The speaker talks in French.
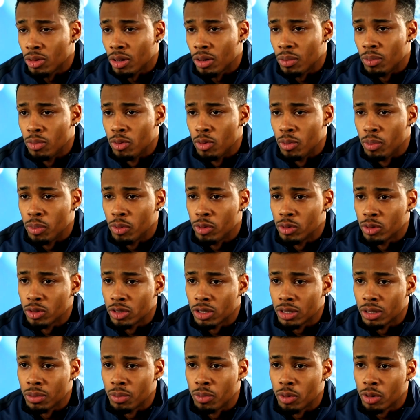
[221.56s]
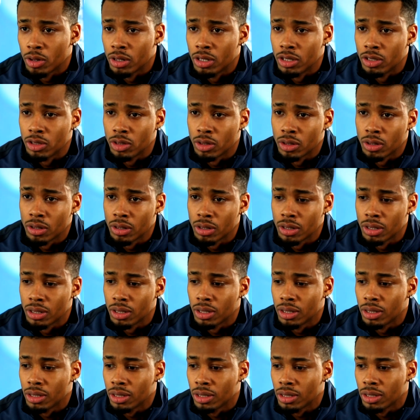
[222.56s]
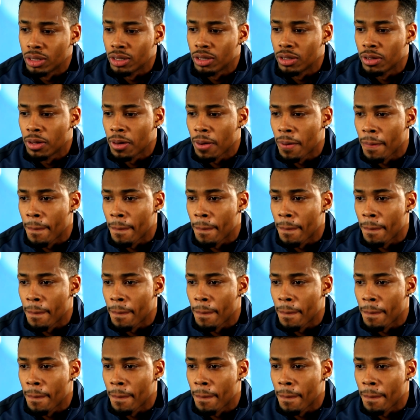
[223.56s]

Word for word: ont un beau projet pour les jeunes et